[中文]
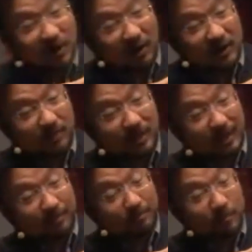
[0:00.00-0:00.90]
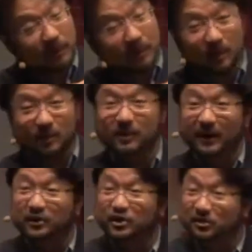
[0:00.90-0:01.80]
高一米零一米
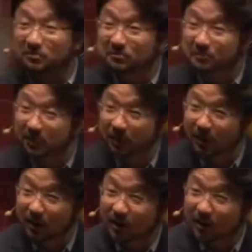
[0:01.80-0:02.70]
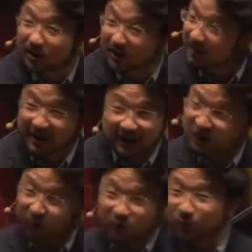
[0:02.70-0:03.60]
零几？一米零几我是